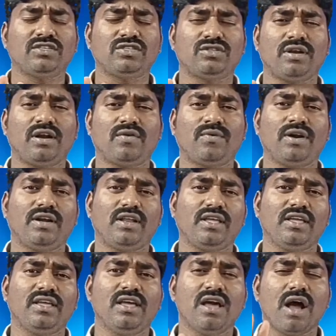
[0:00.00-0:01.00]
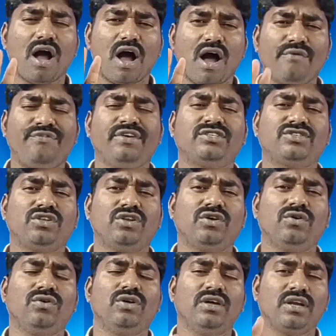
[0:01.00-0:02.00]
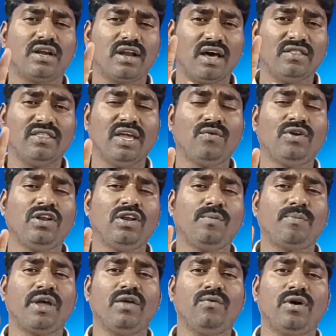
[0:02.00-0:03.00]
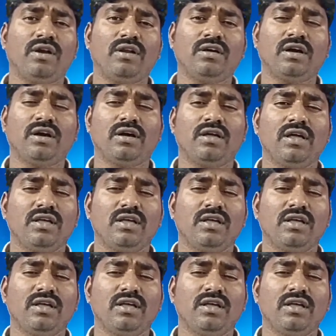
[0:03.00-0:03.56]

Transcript: చేస్తున్నటువంటి ఆఫీస్లో నా దేవుని పైవాణిగా